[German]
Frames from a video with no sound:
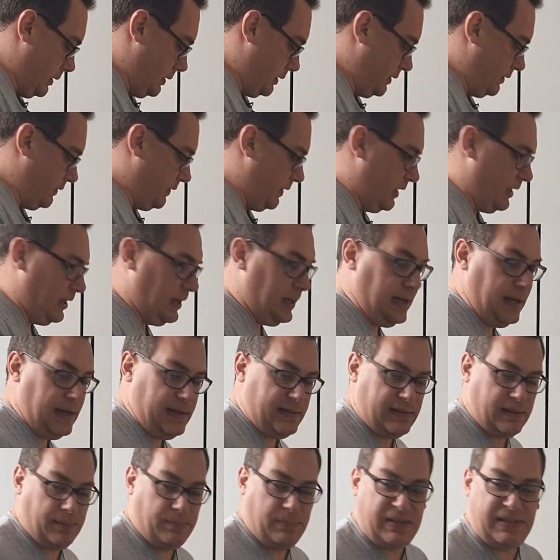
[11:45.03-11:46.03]
Jetzt werden die
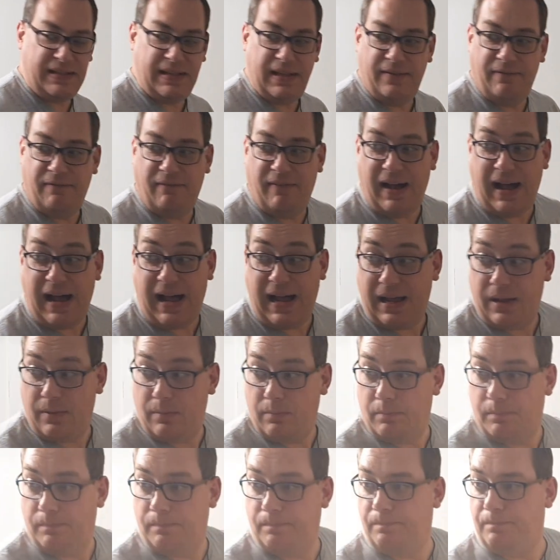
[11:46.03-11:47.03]
Gläser ein bisschen
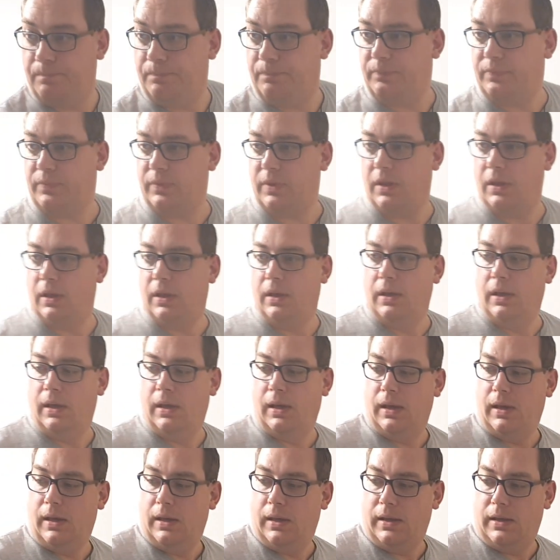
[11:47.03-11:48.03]
warm.
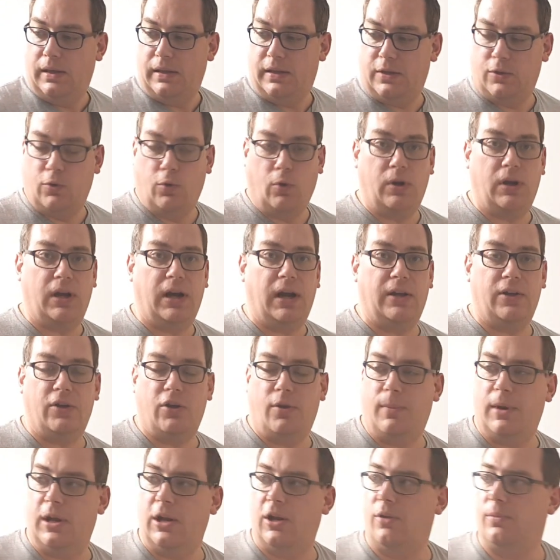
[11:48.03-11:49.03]
Ich gucke gerade
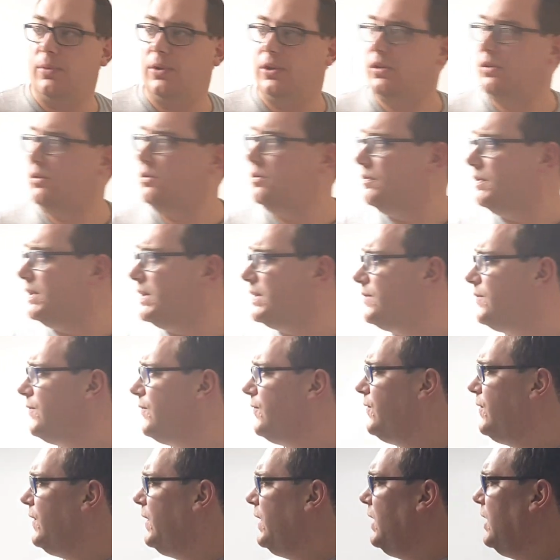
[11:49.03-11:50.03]
noch mal, ob ich irgendwas
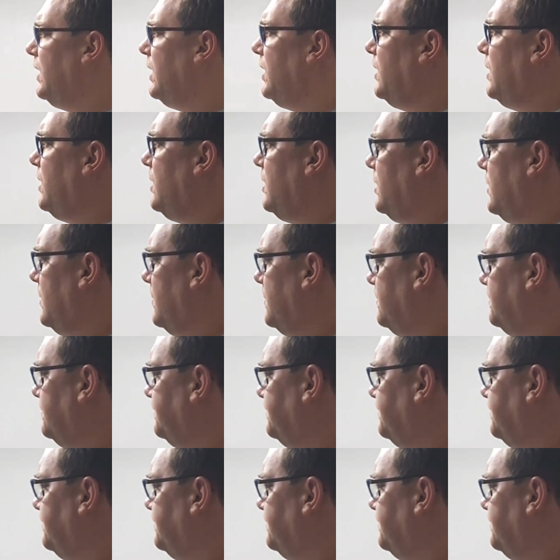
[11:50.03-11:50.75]
finde.